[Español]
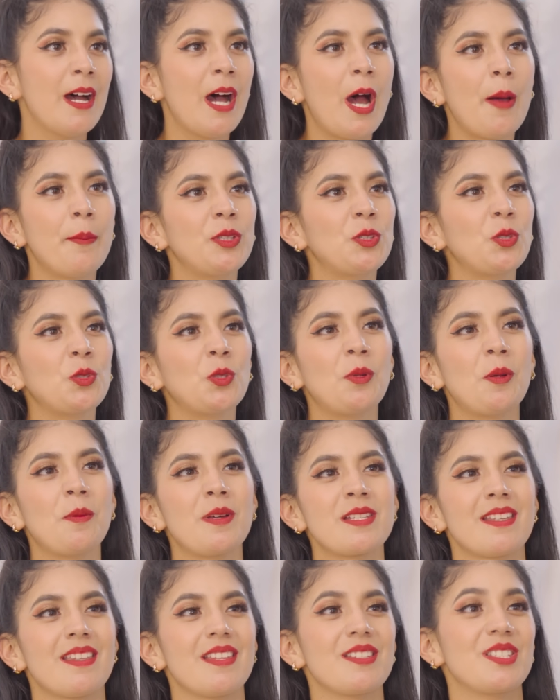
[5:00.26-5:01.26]
A mí tú no me
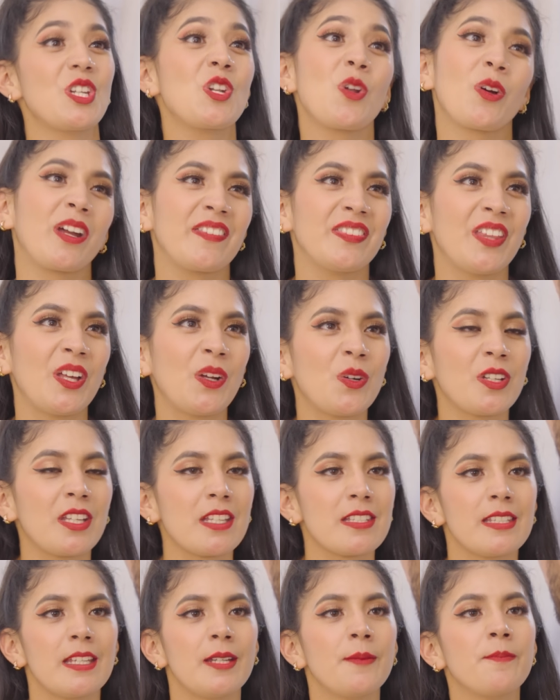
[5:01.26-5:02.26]
vas a decir lo que tengo que
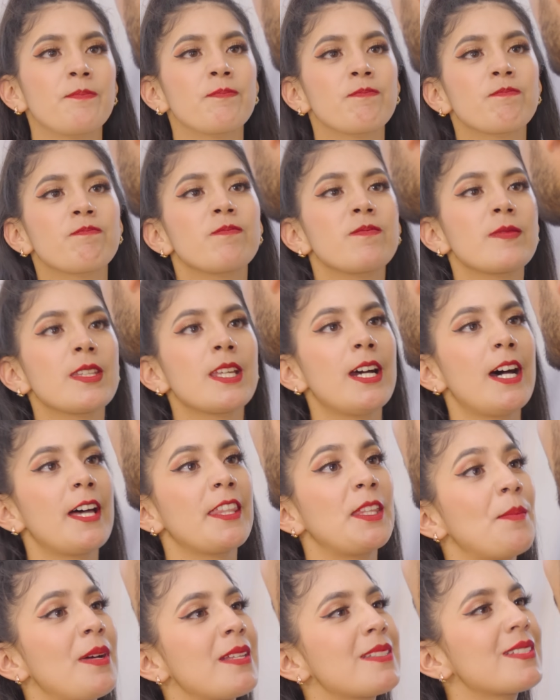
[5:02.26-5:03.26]
hacer.
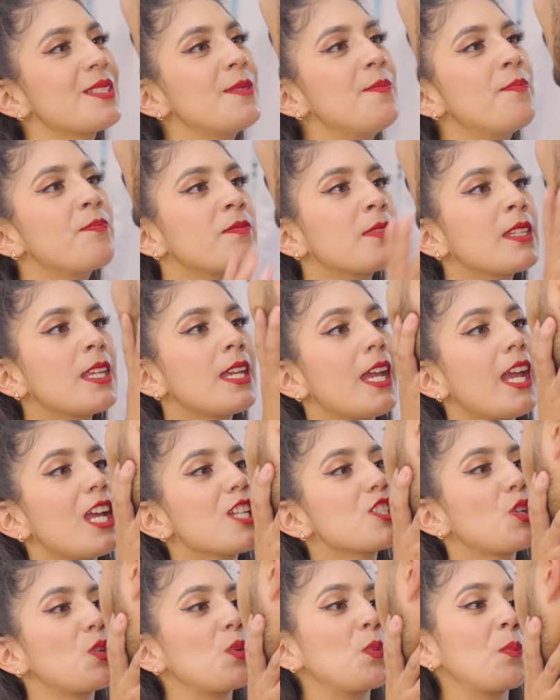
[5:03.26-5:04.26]
Además, es
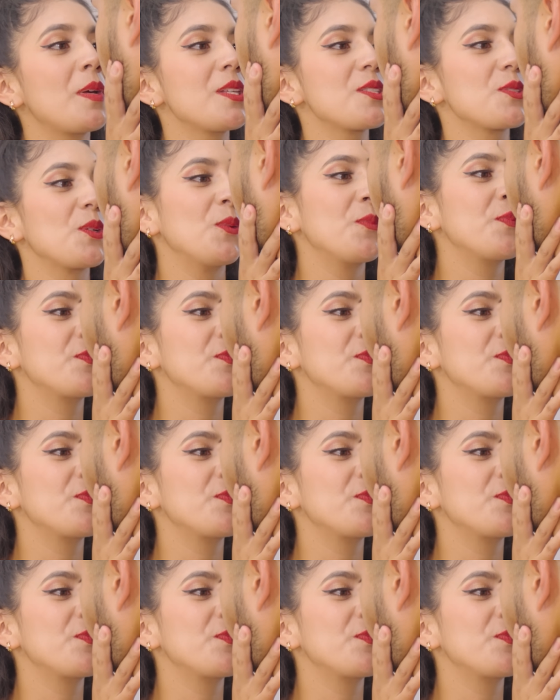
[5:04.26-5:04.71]
solo un beso.